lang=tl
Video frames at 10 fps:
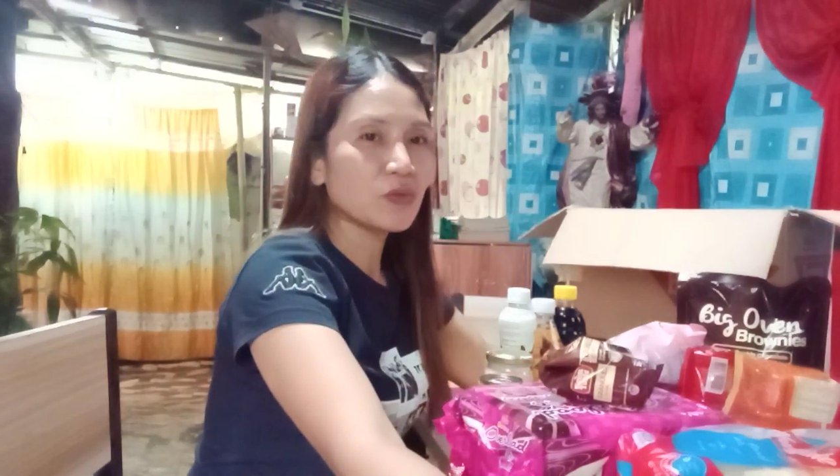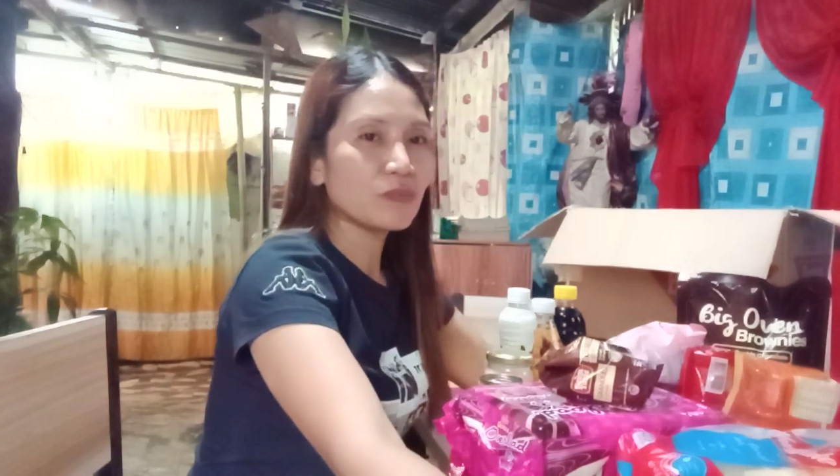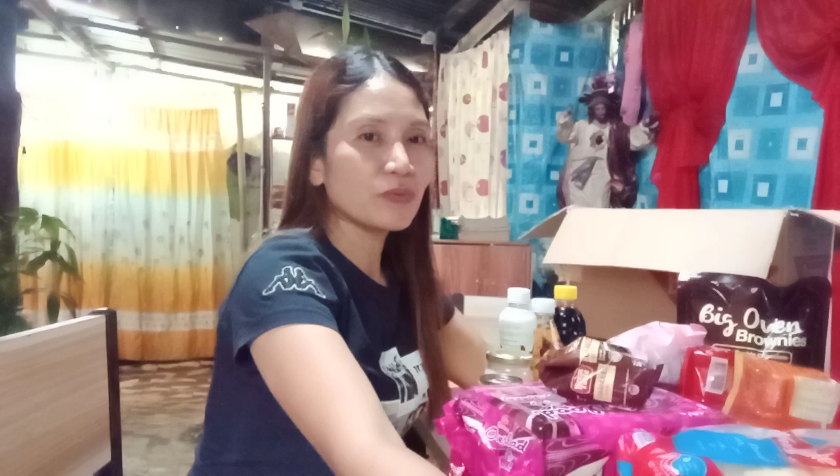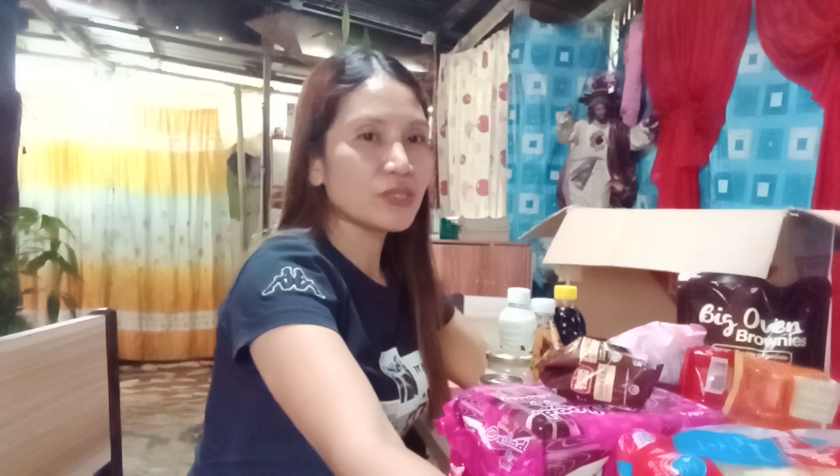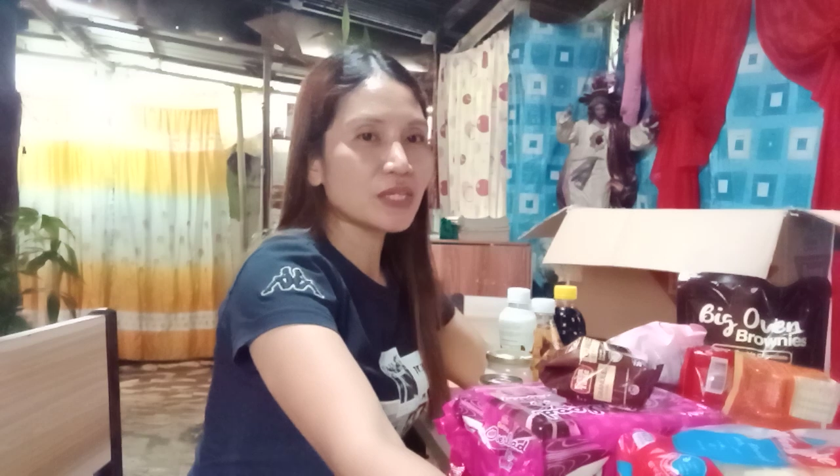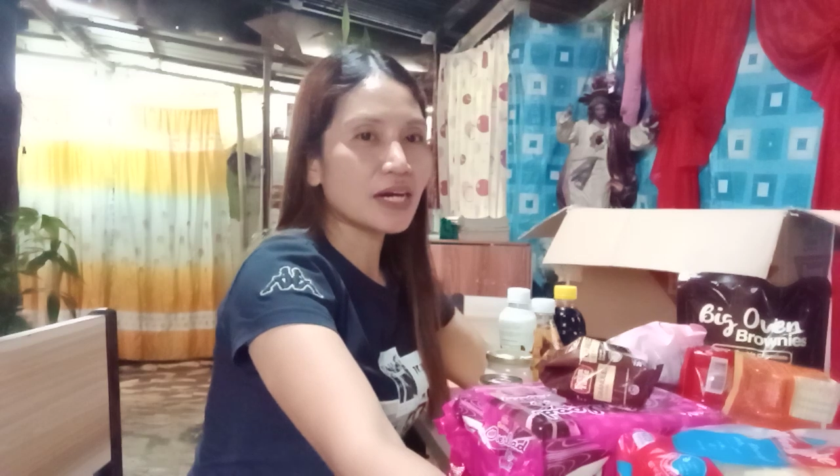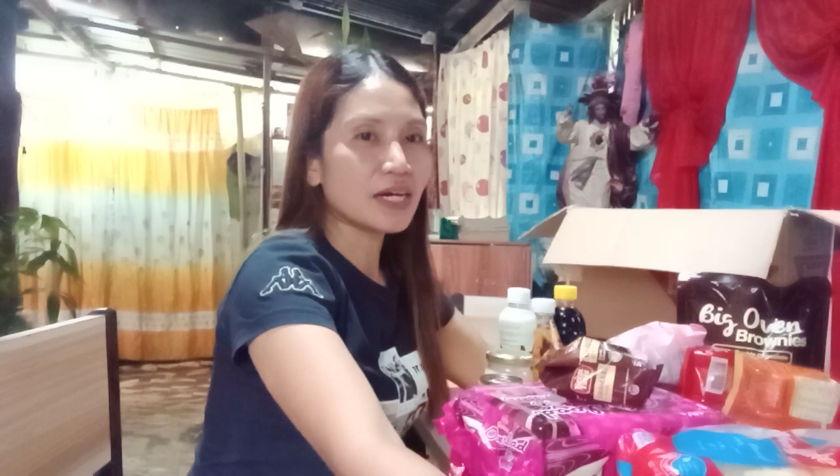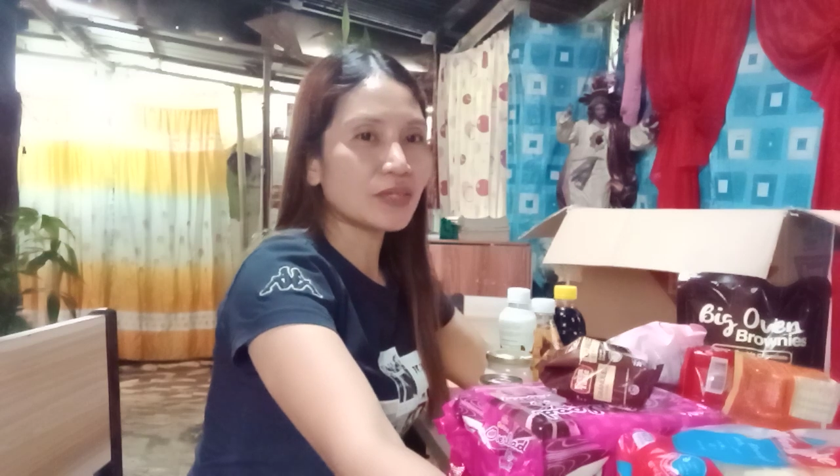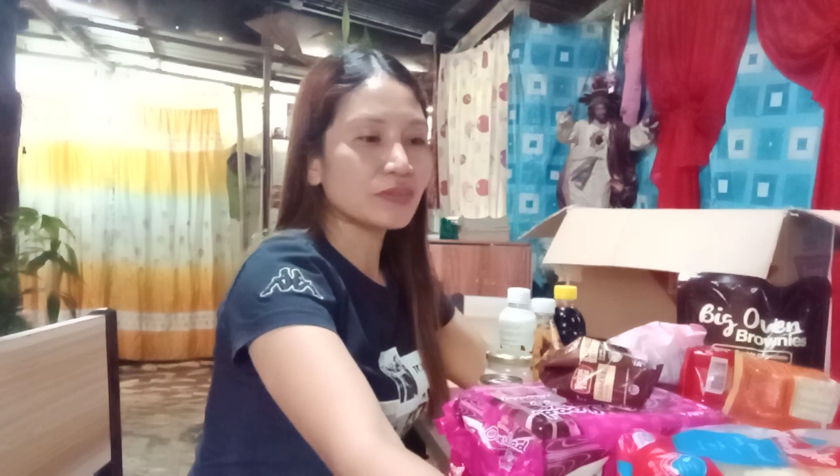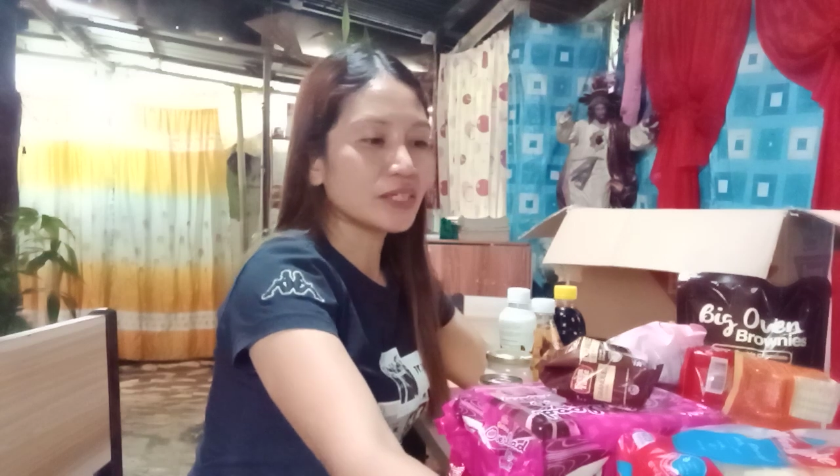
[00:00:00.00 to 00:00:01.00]
ko po sa
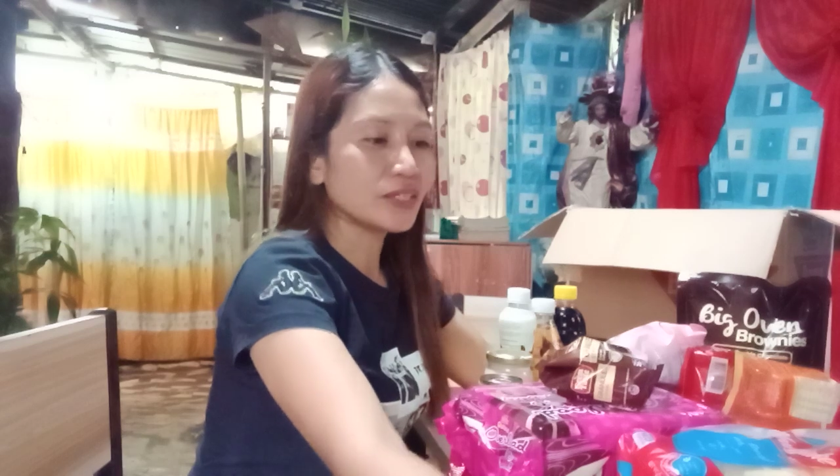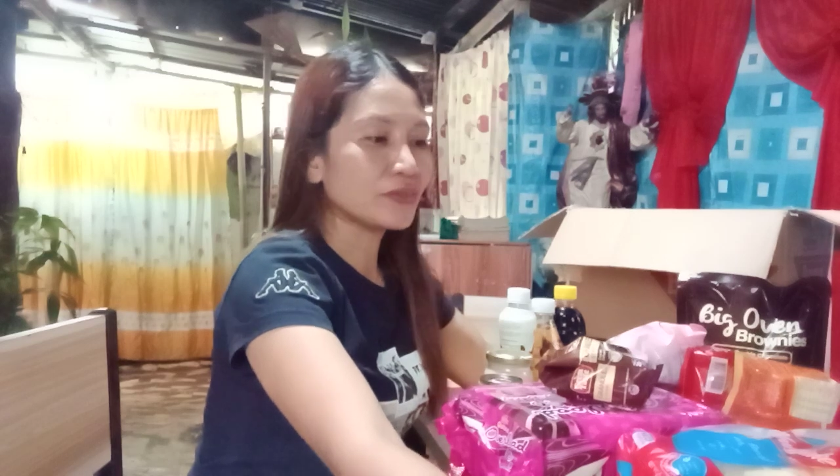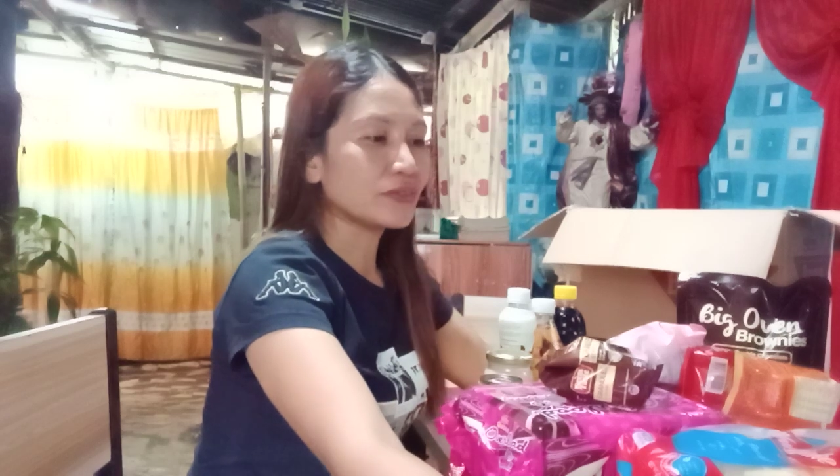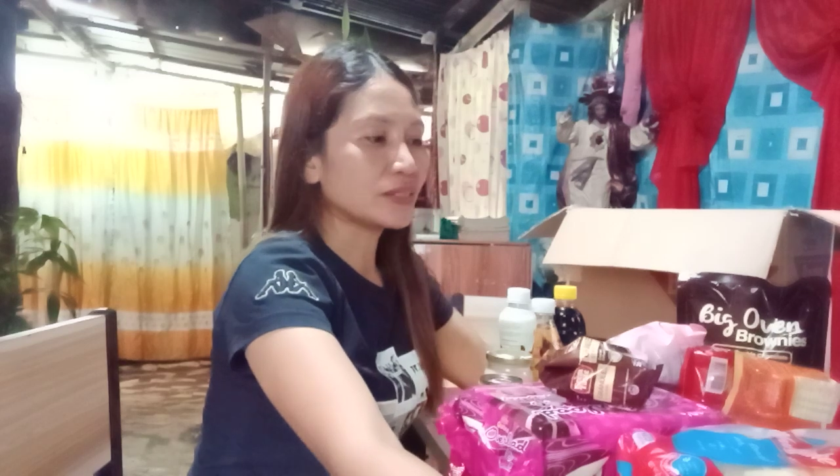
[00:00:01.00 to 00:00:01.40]
araw na yun.